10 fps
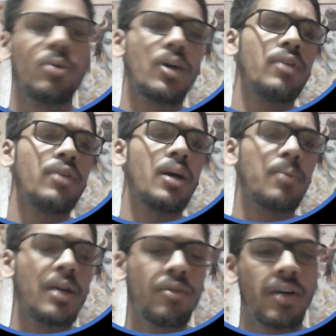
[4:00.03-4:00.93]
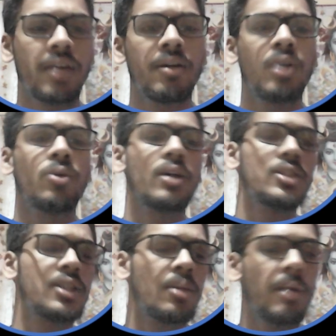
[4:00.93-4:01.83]
गए फिर आपके इन्फ्रारेड वाले हो गए
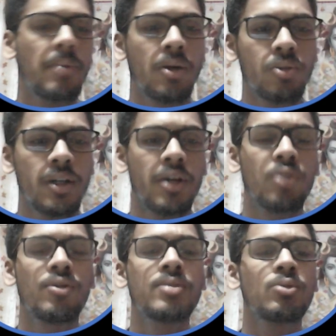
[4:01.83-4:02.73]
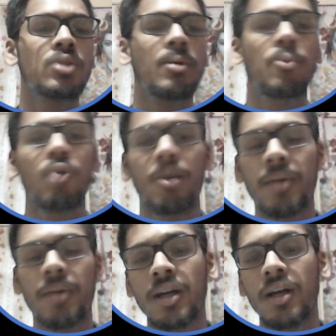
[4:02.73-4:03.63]
जितने भी आपके होते हैं रेडियो वेव्स वो सब आपको वहाँ
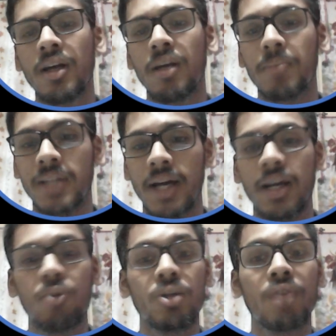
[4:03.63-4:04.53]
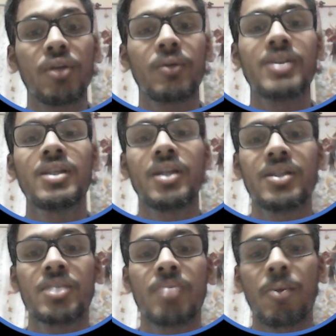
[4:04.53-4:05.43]
पर बताना है उनकी फ्रीक्वेंसी
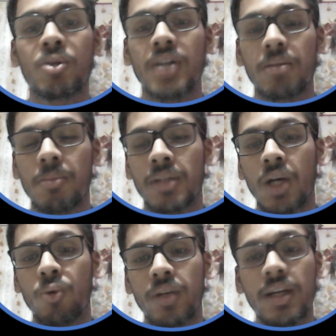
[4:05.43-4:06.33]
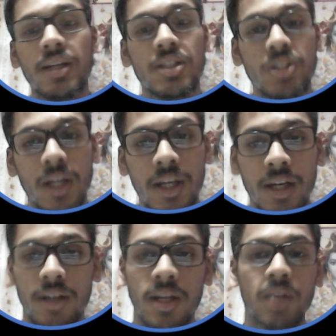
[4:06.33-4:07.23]
रेंजेस भी आपको साथ में पता होनी
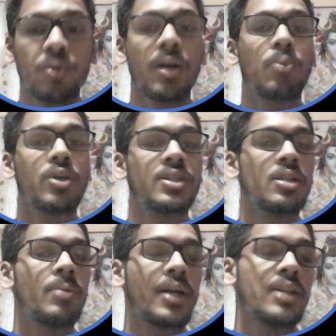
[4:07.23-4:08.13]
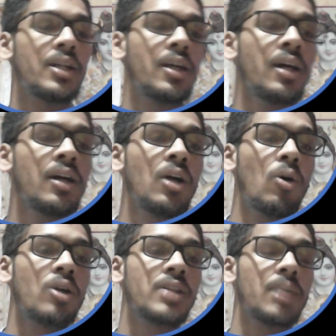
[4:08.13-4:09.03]
चाहिए ठीक है तो ये आपको अच्छे से पढ़ के जाना है
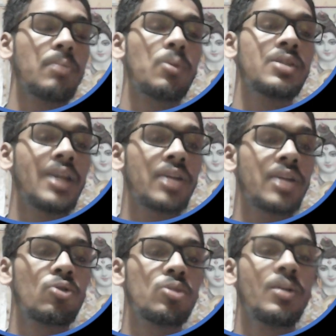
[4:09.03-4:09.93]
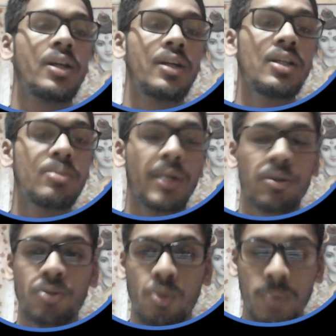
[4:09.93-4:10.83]
और साथ में आपको सिलेक्शन रूल्स भी लिखने हैं
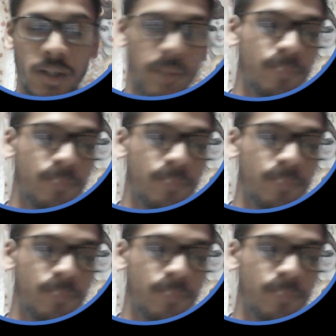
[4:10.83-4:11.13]
स्पेक्ट्रोस्कोपी के